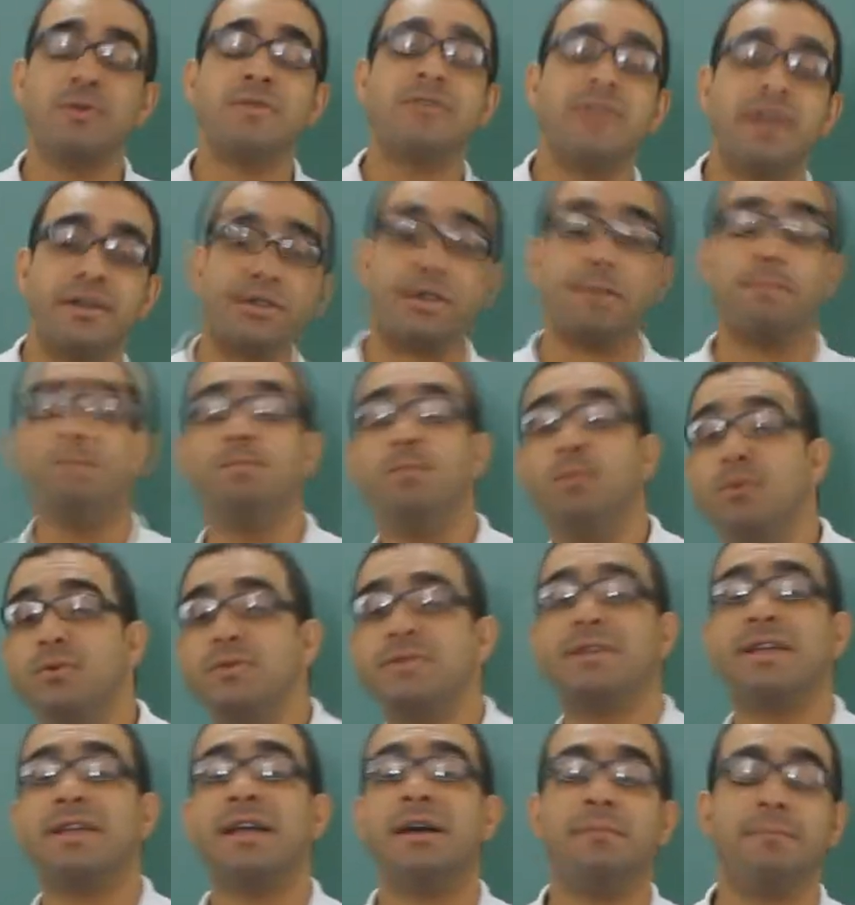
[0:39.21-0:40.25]
ou seja,
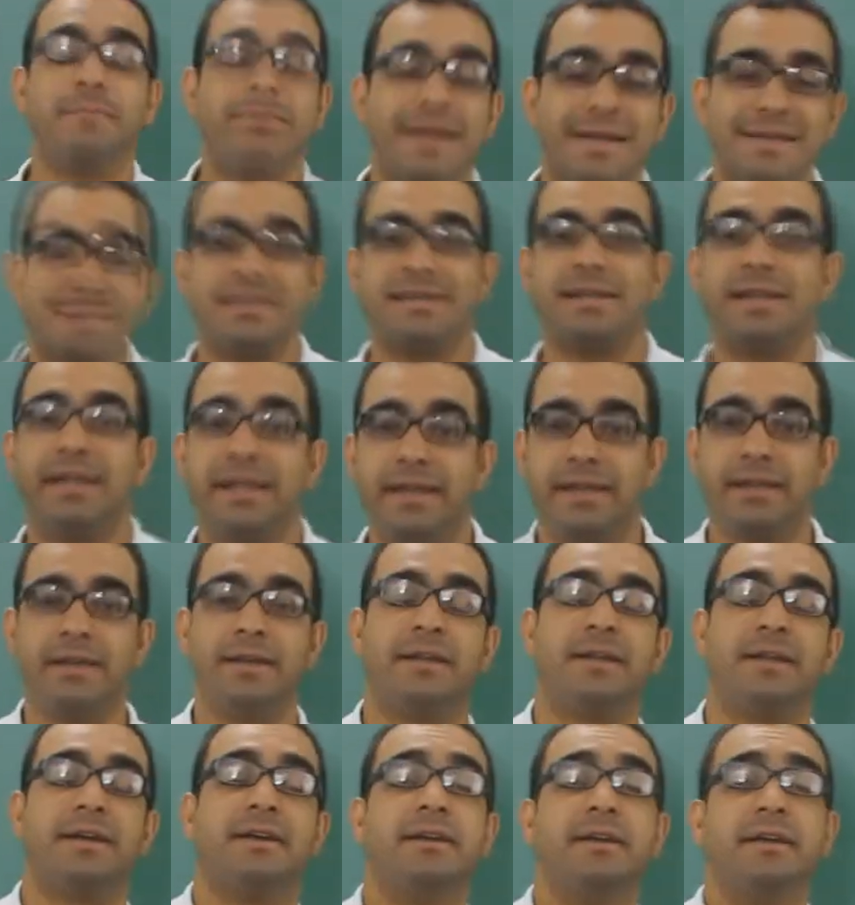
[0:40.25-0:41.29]
música
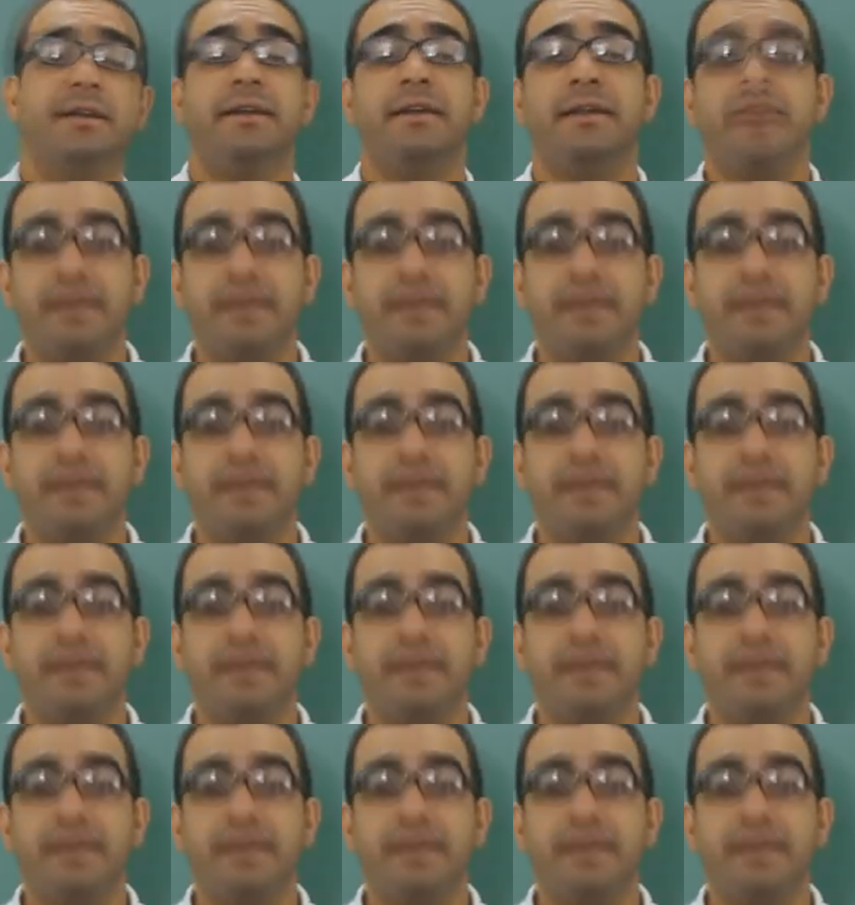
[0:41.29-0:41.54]
brasileira.